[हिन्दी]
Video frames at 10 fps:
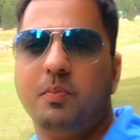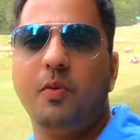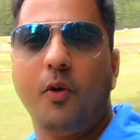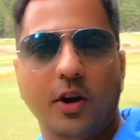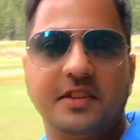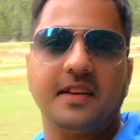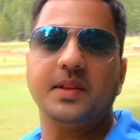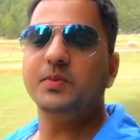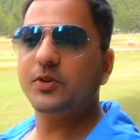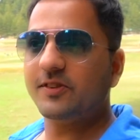बहुत
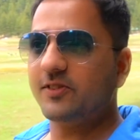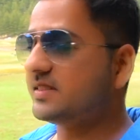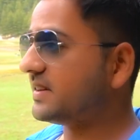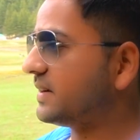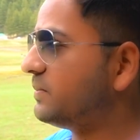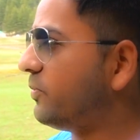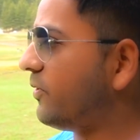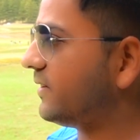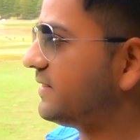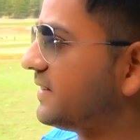ज़्यादा ब्यूटीफुल जगह
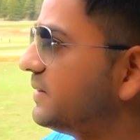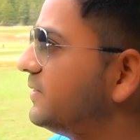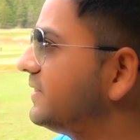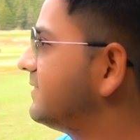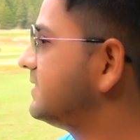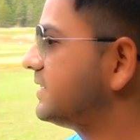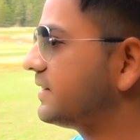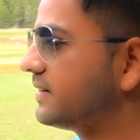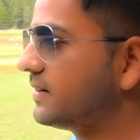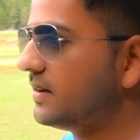बहुत ज़्यादा ब्यूटीफुल
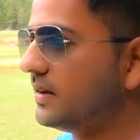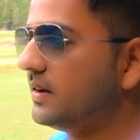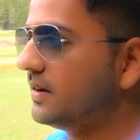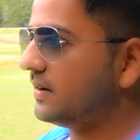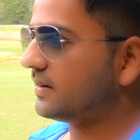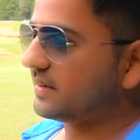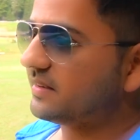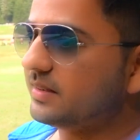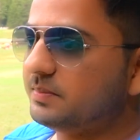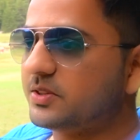जगह
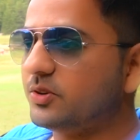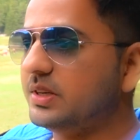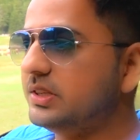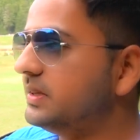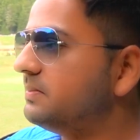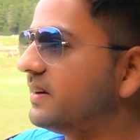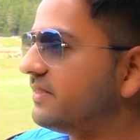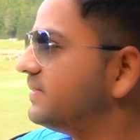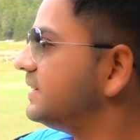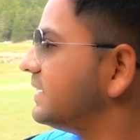कहीं कहीं पे छोटी छोटी बर्फ़ भी